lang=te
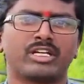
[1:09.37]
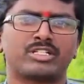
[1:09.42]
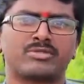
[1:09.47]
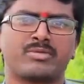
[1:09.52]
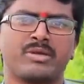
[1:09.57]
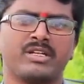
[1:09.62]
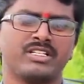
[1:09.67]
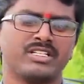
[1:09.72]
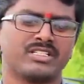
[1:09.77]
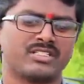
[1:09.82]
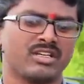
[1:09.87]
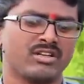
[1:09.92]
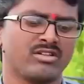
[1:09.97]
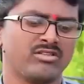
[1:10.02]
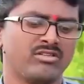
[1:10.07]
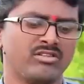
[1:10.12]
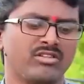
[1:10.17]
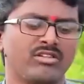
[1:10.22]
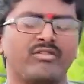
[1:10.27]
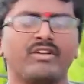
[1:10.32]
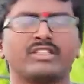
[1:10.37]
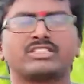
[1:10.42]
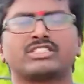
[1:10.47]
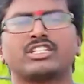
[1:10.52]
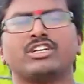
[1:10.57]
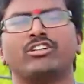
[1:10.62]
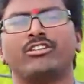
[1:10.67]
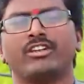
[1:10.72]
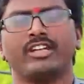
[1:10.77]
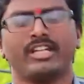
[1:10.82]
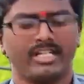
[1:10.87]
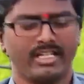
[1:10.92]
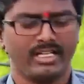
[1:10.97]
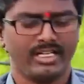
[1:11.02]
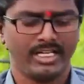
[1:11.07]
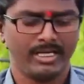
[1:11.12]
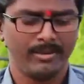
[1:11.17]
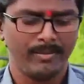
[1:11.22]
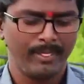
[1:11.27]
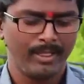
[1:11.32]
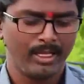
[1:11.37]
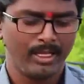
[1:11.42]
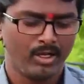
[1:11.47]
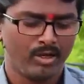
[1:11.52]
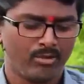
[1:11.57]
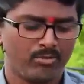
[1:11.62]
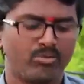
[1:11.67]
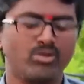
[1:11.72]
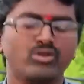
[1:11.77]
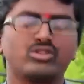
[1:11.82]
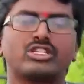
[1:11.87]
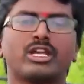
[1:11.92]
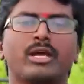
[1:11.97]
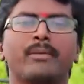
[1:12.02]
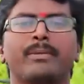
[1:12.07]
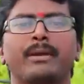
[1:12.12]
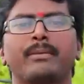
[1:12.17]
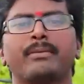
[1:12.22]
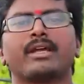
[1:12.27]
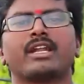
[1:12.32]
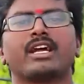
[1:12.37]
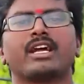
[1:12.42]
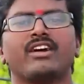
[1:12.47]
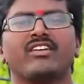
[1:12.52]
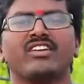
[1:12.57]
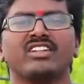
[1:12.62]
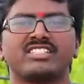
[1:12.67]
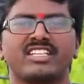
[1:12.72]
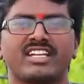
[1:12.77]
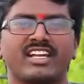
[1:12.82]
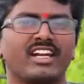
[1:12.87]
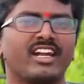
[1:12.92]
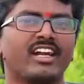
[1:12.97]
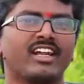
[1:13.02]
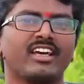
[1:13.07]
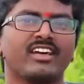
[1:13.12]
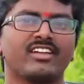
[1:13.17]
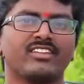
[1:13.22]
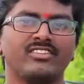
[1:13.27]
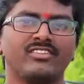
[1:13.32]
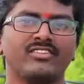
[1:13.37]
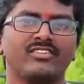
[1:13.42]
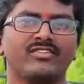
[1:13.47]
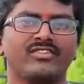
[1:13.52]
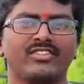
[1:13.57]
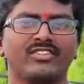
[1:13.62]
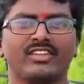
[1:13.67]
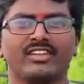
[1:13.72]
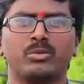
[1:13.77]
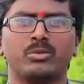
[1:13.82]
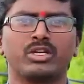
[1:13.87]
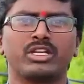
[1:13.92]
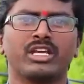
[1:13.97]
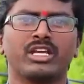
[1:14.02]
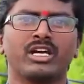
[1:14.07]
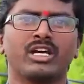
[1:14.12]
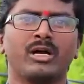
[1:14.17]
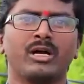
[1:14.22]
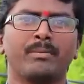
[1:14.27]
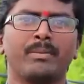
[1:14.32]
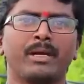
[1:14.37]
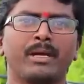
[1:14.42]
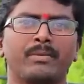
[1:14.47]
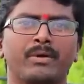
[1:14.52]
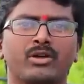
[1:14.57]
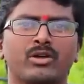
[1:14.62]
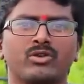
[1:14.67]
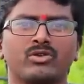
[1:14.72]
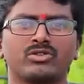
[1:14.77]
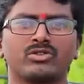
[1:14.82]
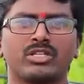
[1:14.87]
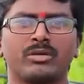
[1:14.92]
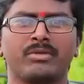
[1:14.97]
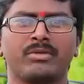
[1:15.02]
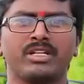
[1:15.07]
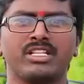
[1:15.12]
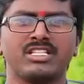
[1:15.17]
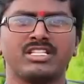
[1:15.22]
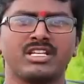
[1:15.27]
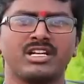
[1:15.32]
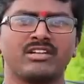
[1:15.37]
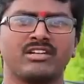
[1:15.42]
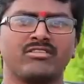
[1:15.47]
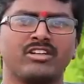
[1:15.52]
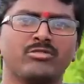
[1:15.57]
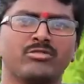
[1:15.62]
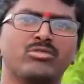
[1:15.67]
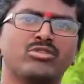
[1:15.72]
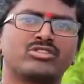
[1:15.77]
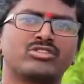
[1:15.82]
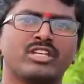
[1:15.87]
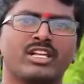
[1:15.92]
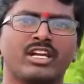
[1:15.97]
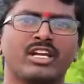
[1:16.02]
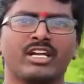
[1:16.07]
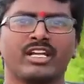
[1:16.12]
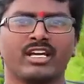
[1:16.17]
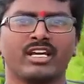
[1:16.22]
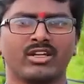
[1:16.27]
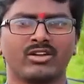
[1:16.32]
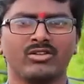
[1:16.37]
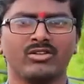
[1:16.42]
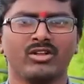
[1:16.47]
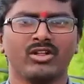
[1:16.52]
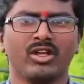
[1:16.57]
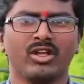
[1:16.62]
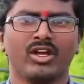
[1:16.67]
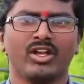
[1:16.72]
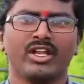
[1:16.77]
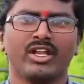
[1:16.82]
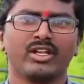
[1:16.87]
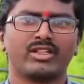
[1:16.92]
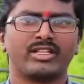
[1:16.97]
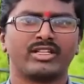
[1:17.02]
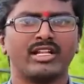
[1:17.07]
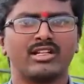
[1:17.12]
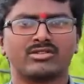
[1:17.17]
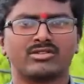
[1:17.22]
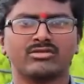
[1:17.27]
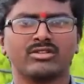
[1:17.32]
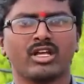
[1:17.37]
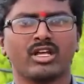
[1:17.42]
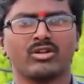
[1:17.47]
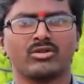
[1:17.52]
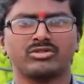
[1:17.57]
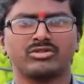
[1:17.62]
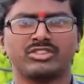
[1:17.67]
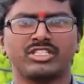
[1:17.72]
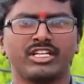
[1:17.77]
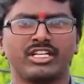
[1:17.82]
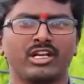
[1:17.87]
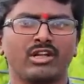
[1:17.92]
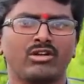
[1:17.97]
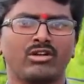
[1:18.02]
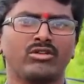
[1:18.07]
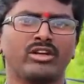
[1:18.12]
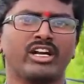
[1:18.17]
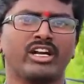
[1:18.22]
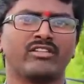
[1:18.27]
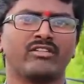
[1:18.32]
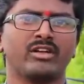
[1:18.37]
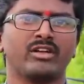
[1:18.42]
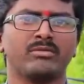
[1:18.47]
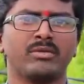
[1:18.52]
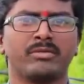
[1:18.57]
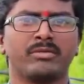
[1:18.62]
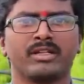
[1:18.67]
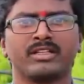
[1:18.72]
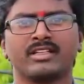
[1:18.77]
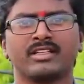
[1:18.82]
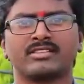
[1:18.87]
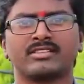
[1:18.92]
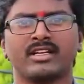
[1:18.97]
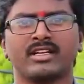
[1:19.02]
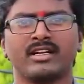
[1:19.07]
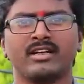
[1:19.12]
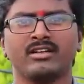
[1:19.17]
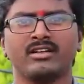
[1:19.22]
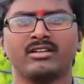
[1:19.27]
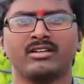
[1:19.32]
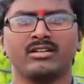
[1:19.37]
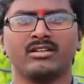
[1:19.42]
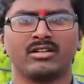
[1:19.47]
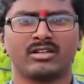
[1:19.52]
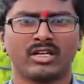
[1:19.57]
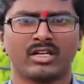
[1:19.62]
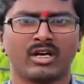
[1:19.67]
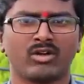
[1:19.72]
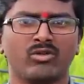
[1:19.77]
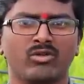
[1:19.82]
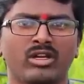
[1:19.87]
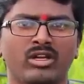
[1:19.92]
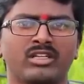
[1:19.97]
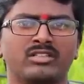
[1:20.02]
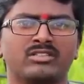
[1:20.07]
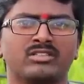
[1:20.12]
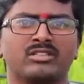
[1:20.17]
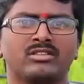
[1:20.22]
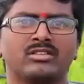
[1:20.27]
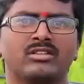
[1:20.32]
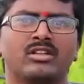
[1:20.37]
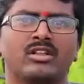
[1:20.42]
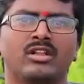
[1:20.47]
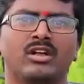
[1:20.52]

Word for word: ఎక్స్ప్లెయిన్ చేస్తాను ఫస్ట్ డౌట్ ఏంటంటే బుక్స్ ఏం ప్రిపేర్ కావాలి సార్ అని అడిగారు ముఖ్యంగా పేపర్ టూకు సంబంధించినటువంటి బుక్స్ అని అడిగారు నేను తెలుసుకున్నాను సిటీలో ఉండేటువంటి మా బ్రదర్స్ అండ్ నా కొలీగ్స్